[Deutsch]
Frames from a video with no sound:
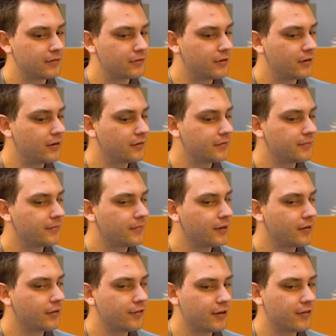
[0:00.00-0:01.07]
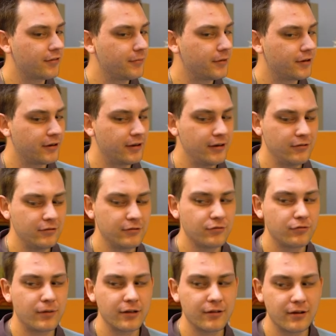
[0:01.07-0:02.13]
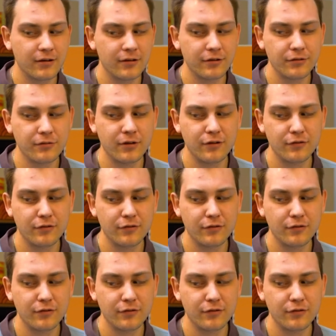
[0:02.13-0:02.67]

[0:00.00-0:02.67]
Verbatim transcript: dann setze ich mich daher und warte eigentlich nur